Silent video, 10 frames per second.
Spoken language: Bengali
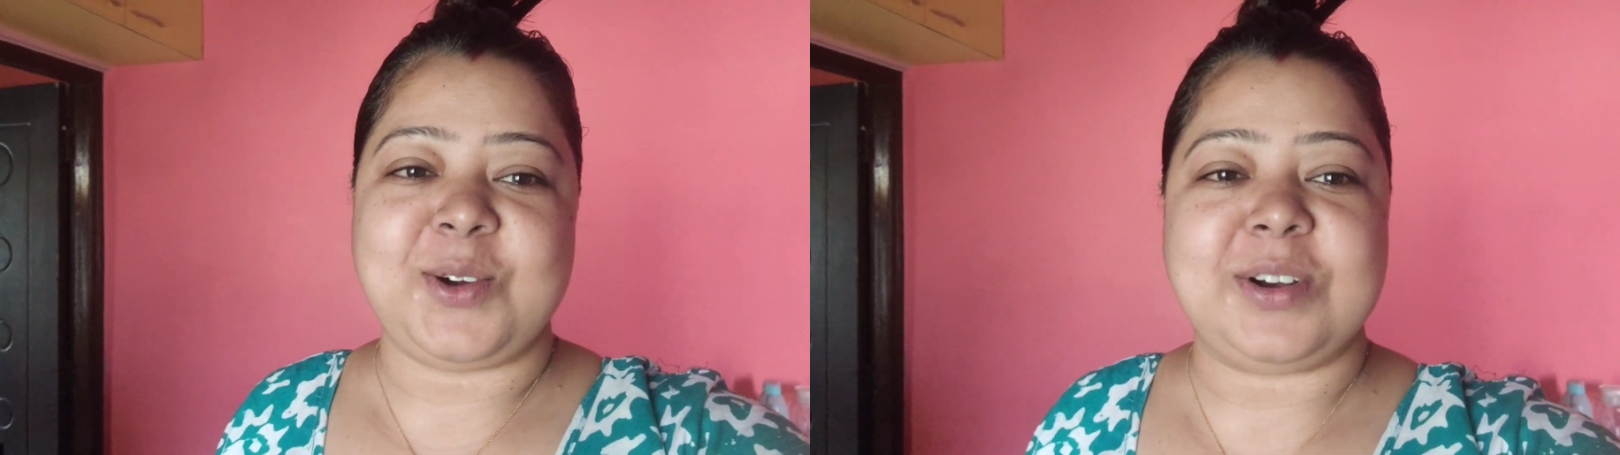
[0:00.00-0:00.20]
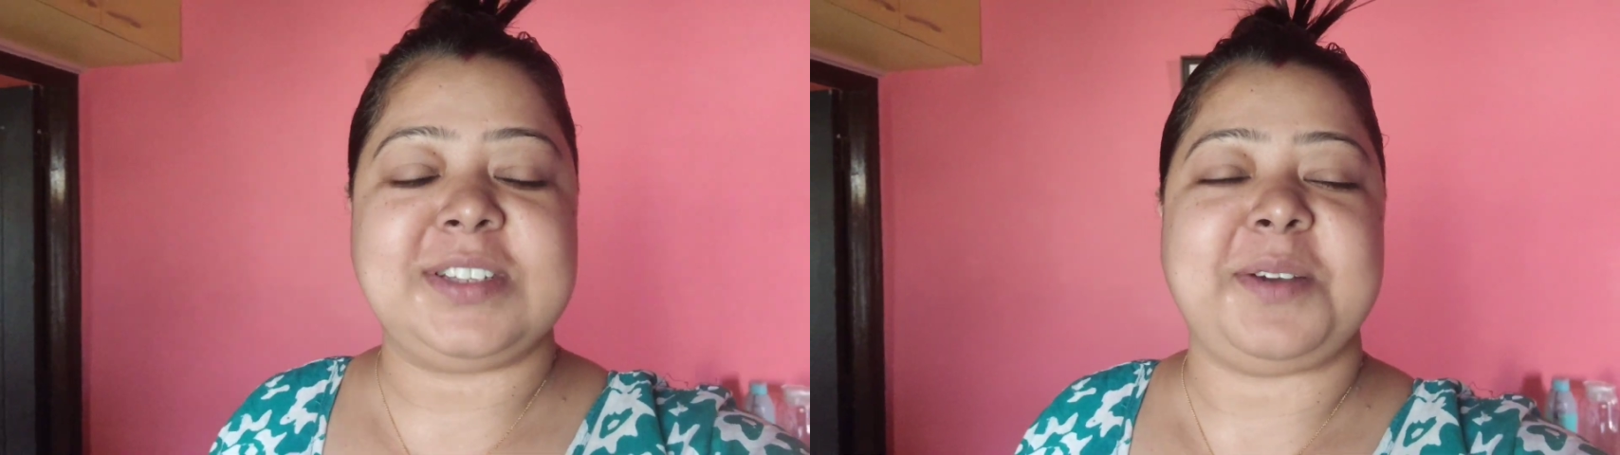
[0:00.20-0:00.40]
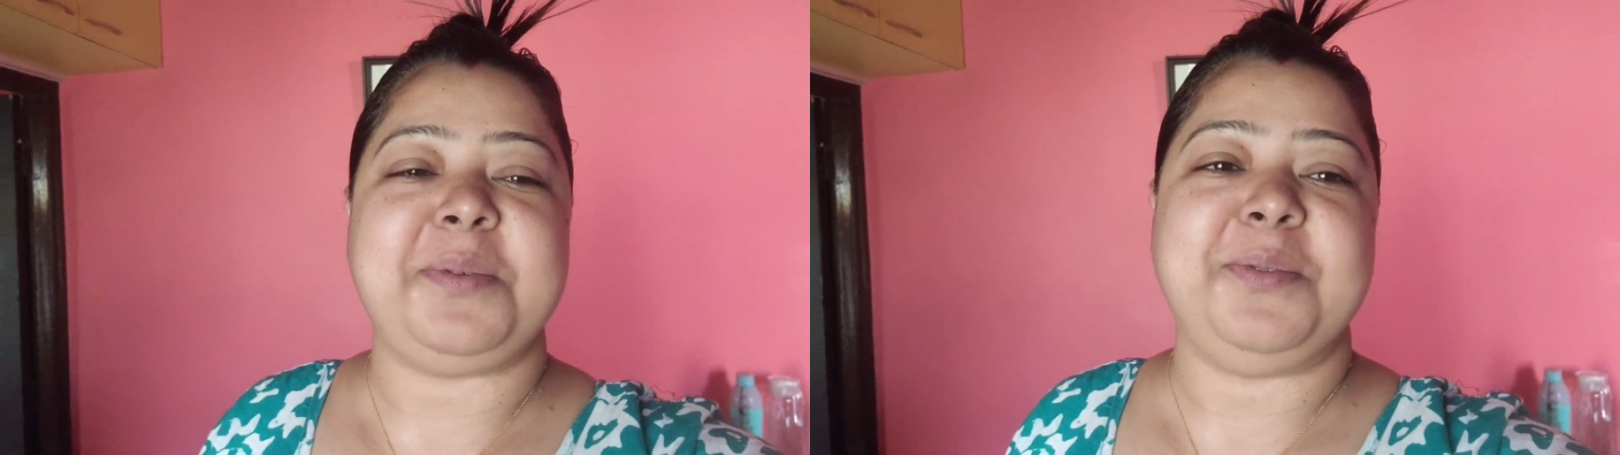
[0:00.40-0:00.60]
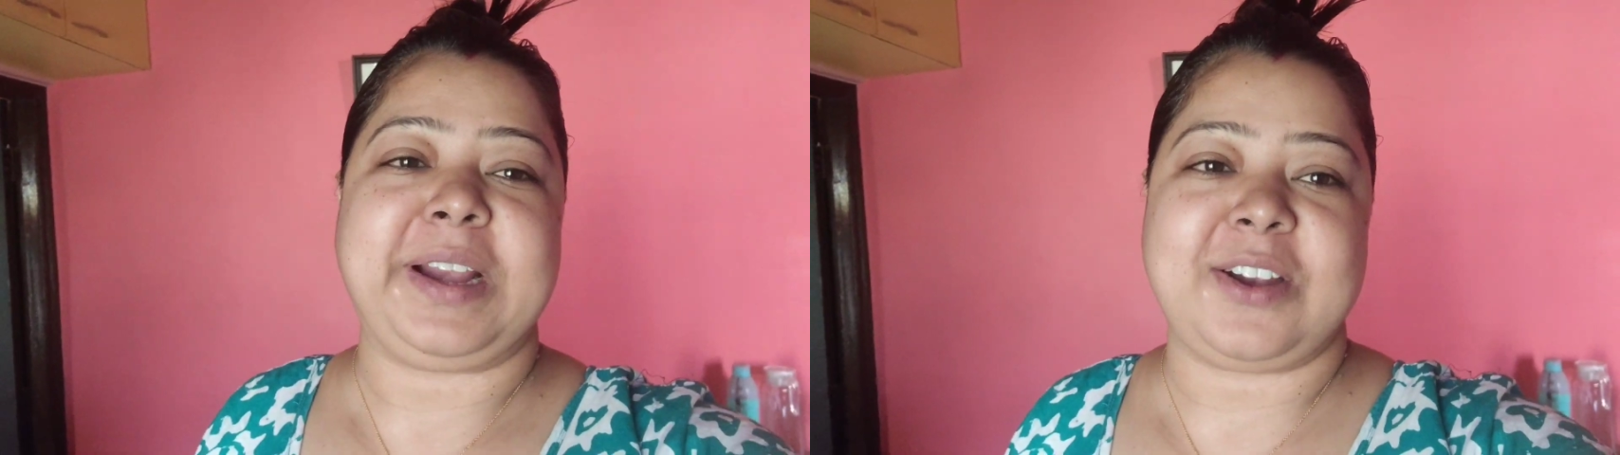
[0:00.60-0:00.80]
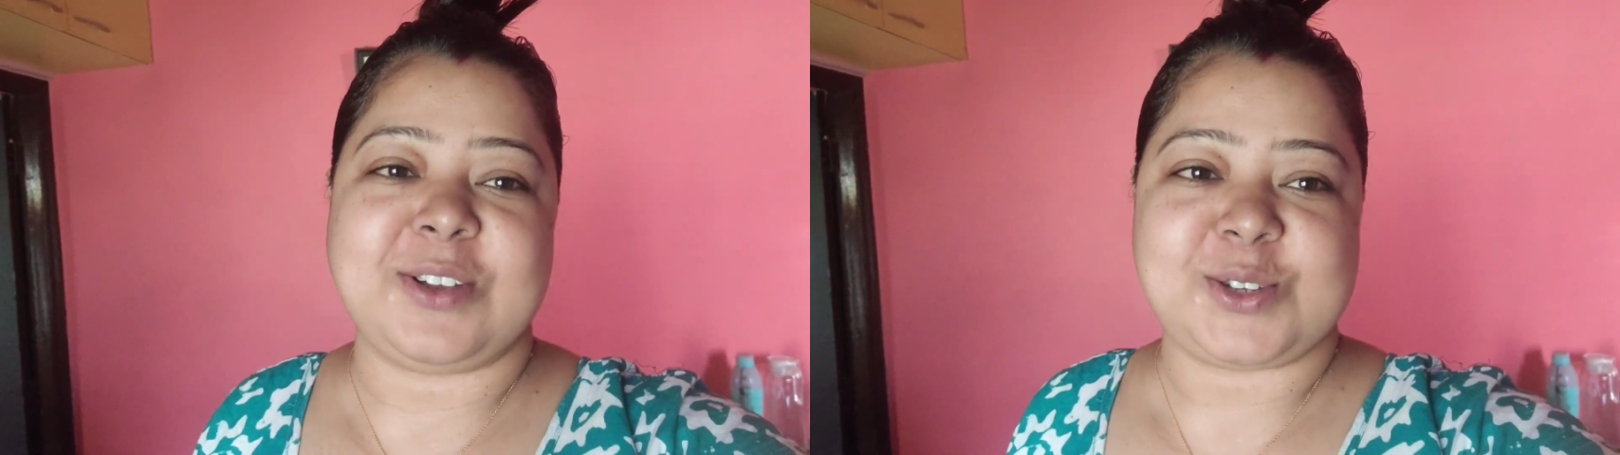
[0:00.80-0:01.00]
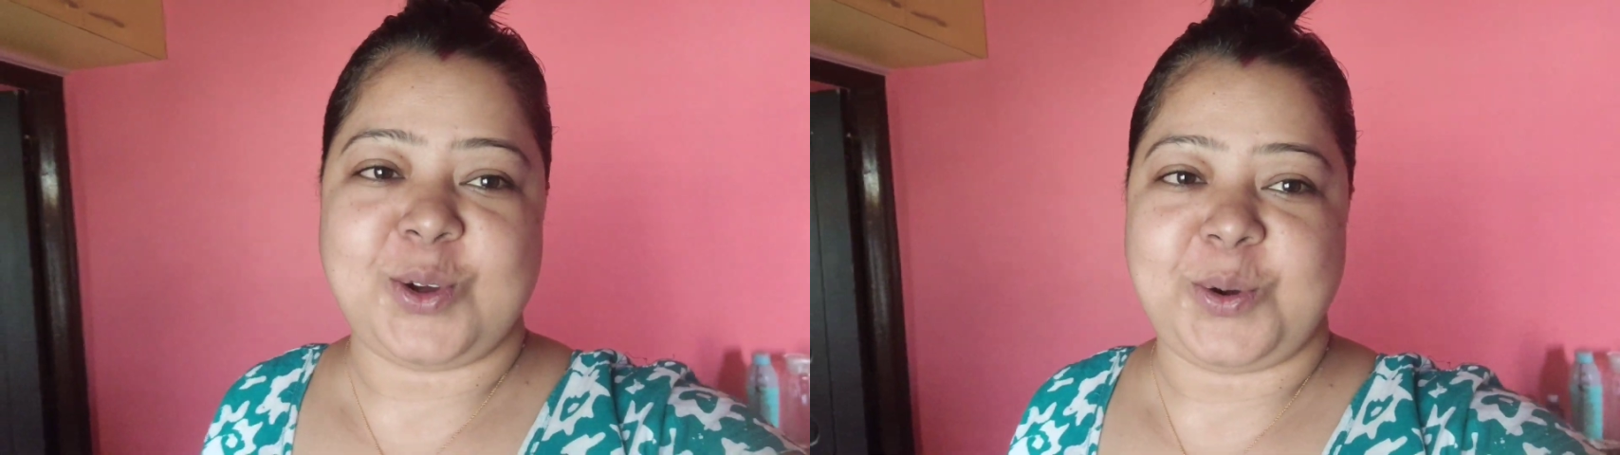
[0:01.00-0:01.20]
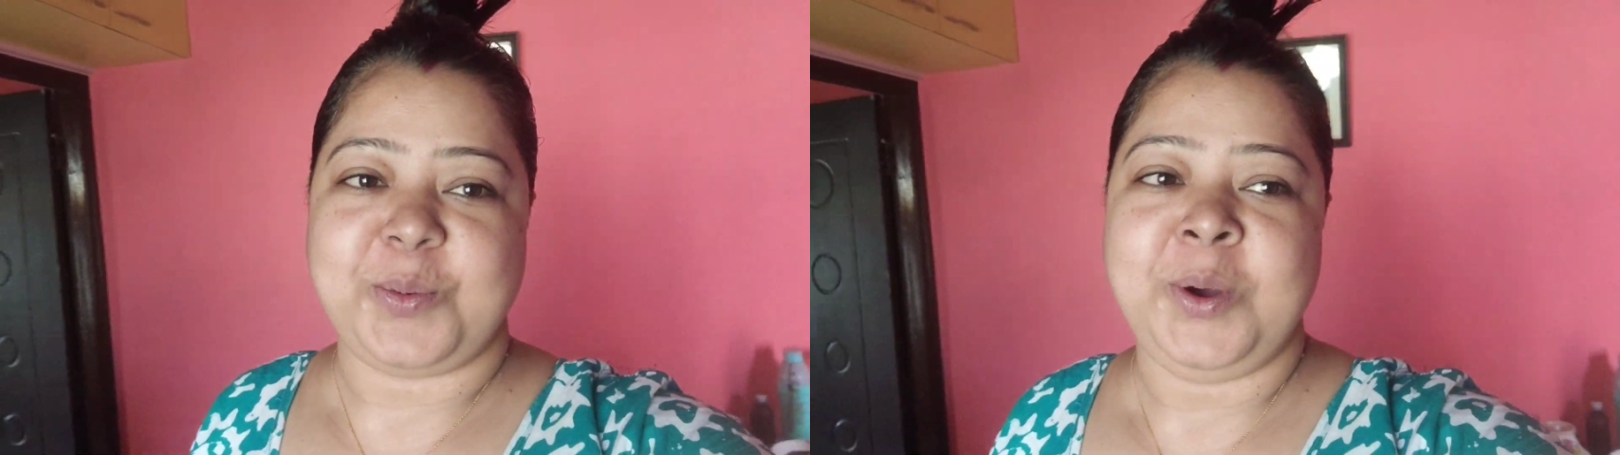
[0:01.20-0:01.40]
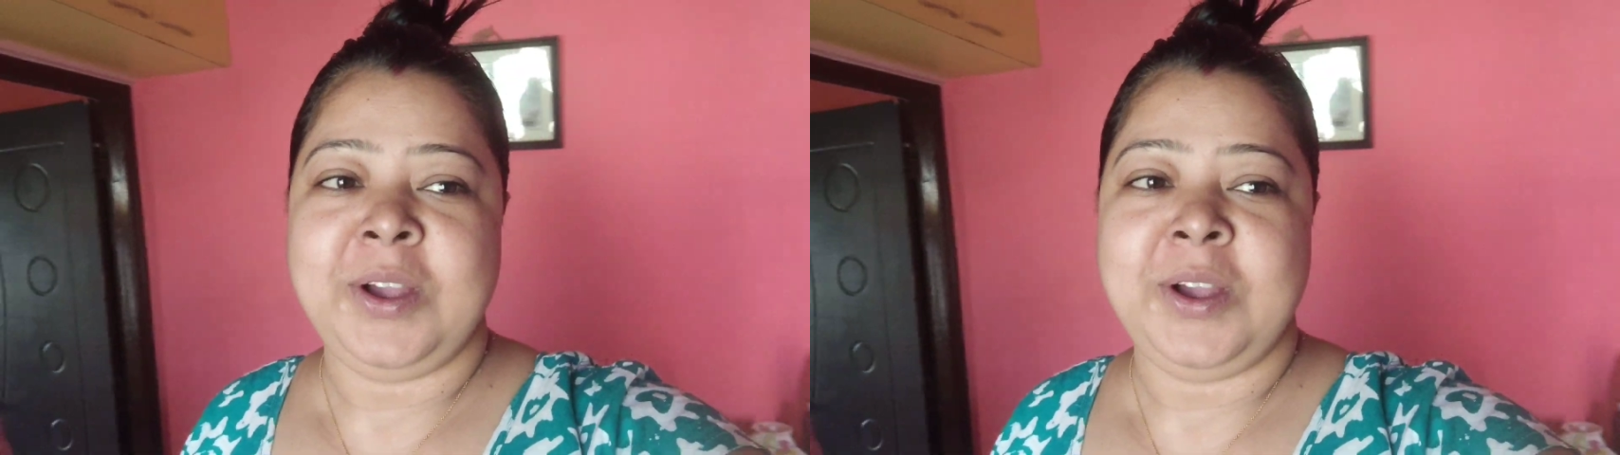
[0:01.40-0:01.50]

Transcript: করেছি আমি ওয়েট লস করব